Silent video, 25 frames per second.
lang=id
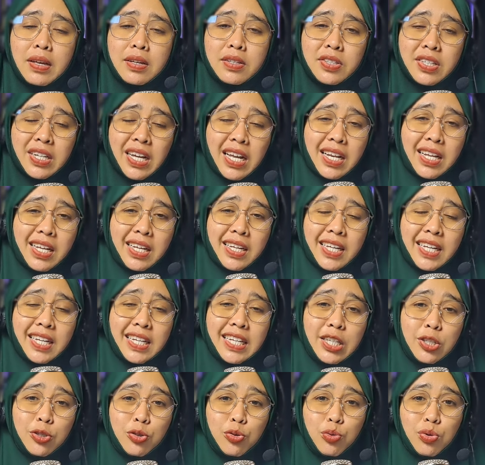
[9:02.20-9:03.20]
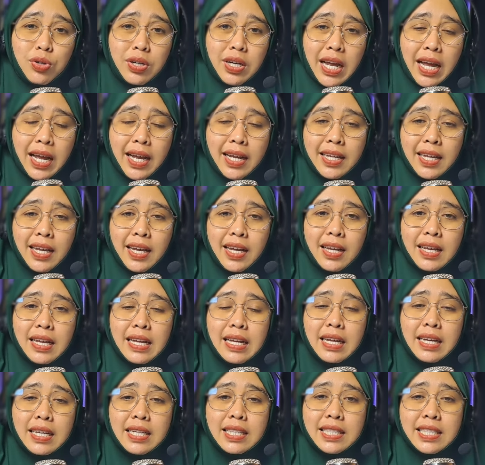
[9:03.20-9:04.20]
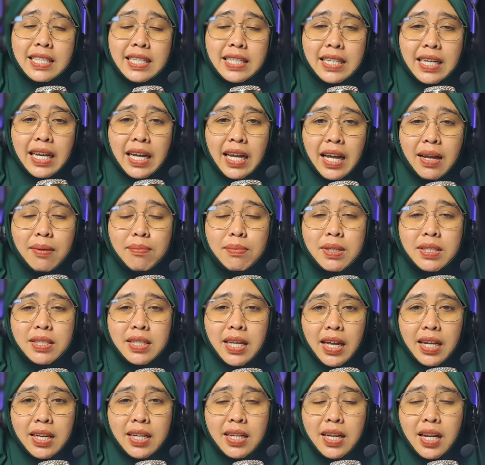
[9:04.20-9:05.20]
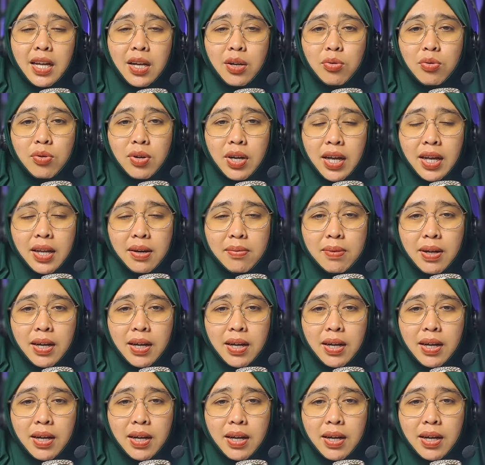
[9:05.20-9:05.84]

Sekali lagi ini sunnah ya. Jika bisa dilakukan